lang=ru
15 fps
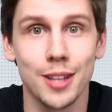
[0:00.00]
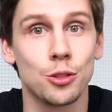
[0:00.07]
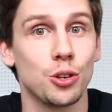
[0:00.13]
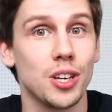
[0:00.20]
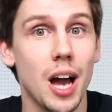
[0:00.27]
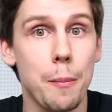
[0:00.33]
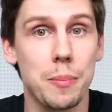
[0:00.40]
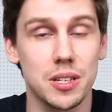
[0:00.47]
то
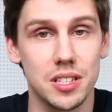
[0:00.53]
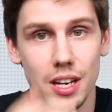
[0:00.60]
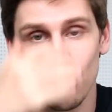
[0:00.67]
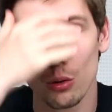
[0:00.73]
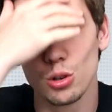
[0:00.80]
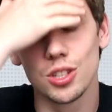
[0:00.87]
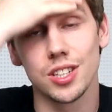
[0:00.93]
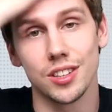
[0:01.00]
я
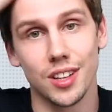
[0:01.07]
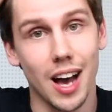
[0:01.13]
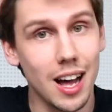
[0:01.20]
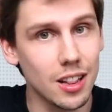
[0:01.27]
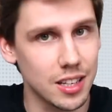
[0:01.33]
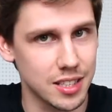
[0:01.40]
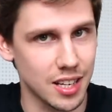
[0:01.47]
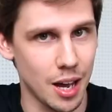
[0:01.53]
постригусь
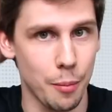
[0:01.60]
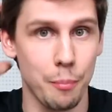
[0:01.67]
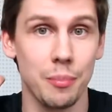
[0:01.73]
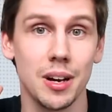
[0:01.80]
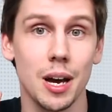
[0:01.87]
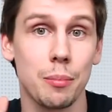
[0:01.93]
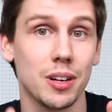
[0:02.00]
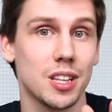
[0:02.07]
на лысо,
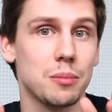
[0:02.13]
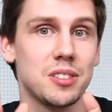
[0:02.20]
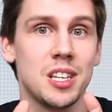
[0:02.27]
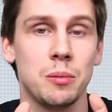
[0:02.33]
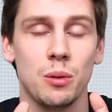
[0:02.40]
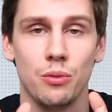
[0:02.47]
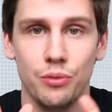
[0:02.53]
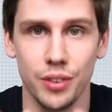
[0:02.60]
мы об этом
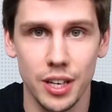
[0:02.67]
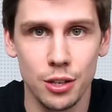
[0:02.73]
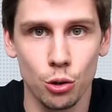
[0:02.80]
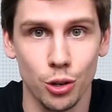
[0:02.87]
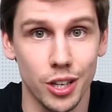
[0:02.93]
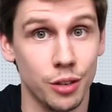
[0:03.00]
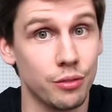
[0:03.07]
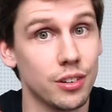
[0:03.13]
снимем
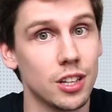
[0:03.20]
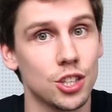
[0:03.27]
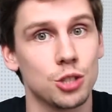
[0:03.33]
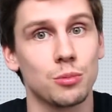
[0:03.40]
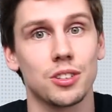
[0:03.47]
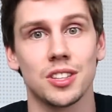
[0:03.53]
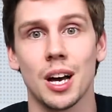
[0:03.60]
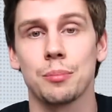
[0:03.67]
видео и
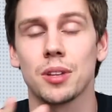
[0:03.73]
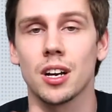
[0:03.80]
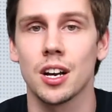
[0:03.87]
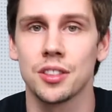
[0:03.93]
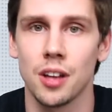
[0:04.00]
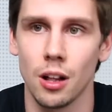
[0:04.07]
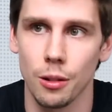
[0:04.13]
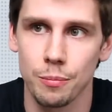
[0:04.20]
выложим к нам на
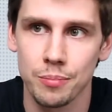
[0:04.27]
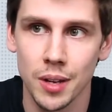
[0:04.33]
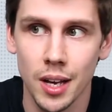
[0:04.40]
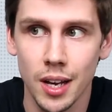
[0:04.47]
канал.